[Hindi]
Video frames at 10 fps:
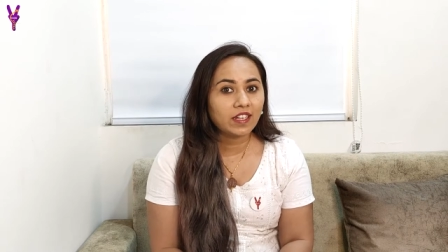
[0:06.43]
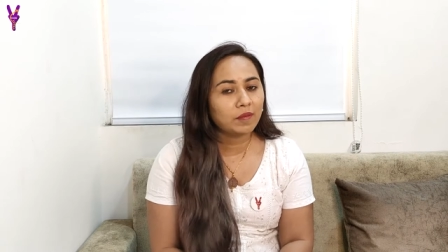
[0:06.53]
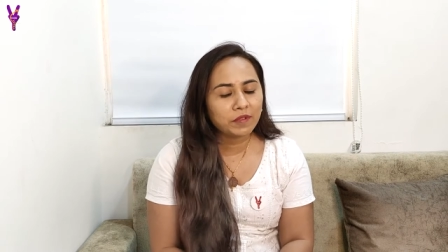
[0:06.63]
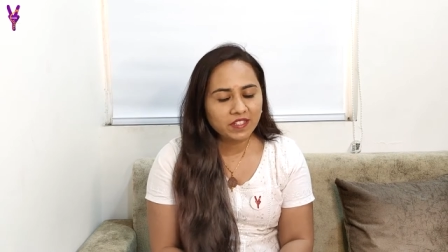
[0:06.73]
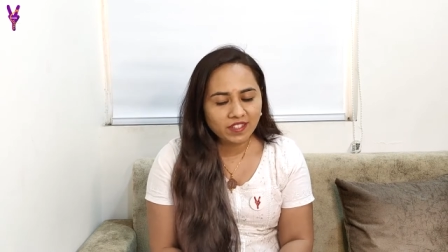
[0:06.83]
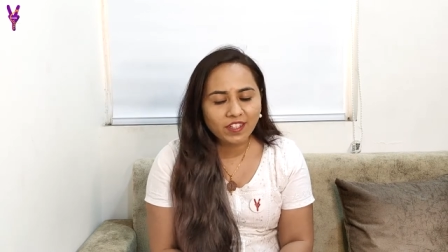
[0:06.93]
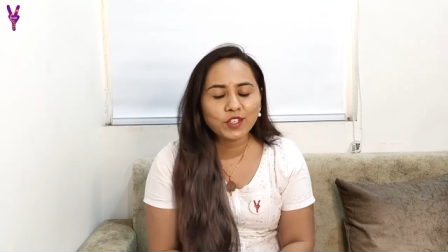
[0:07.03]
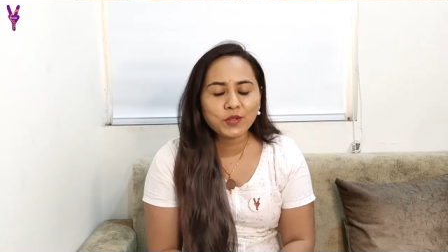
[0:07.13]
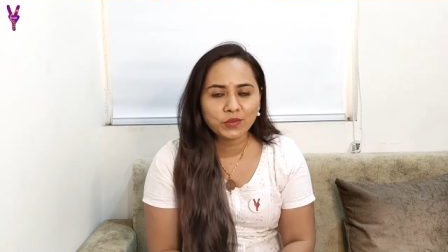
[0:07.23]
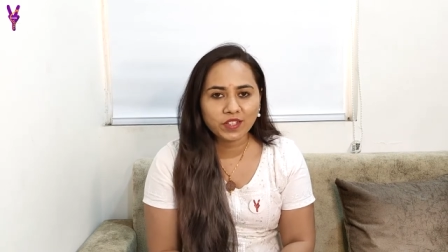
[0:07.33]
आपने
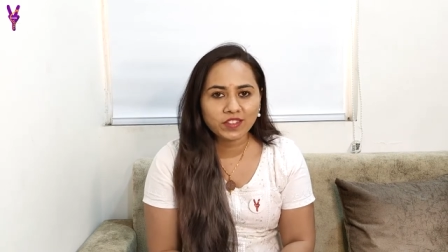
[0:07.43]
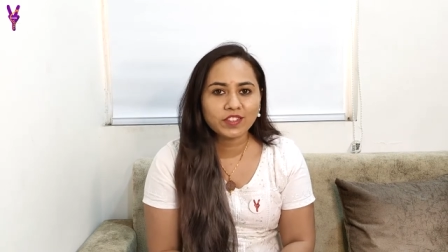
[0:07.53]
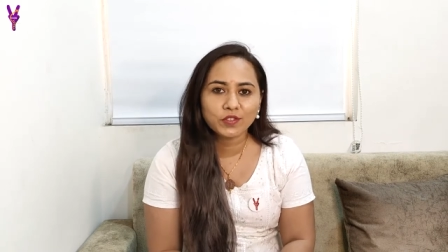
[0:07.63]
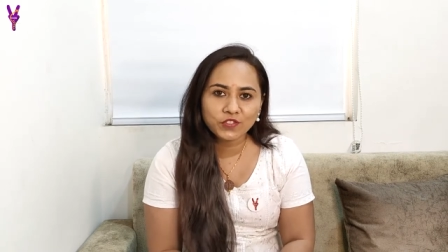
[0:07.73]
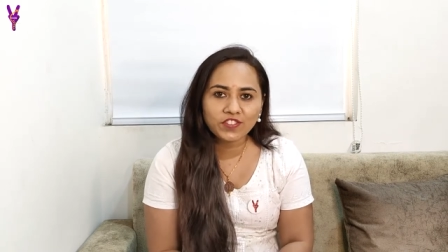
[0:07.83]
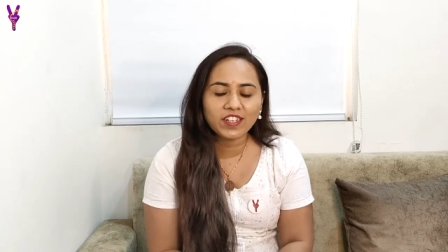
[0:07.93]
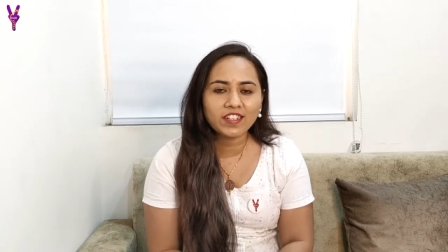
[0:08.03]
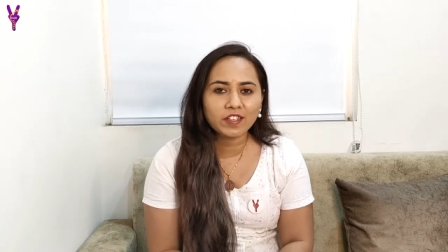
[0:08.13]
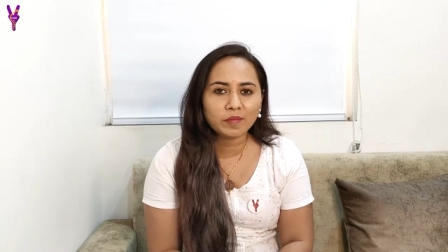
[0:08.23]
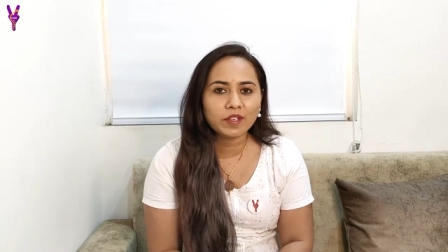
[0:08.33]
सही सुना थ्री टू फाइव लाख